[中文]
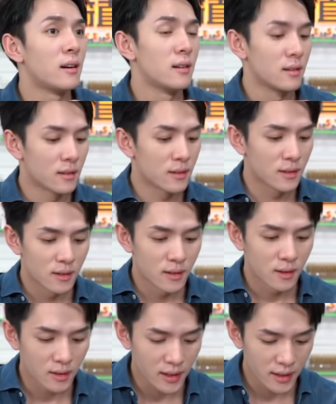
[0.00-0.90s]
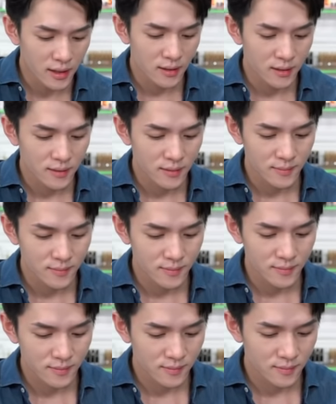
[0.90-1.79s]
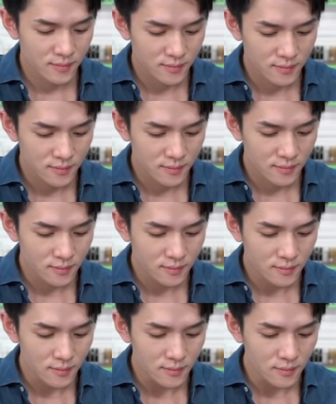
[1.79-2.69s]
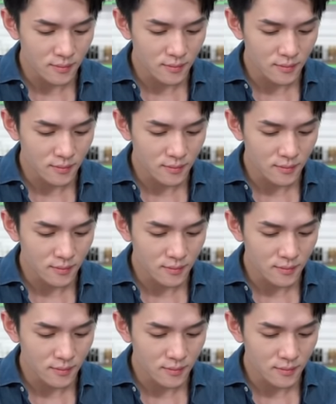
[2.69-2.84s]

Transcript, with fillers: 可以。OK。我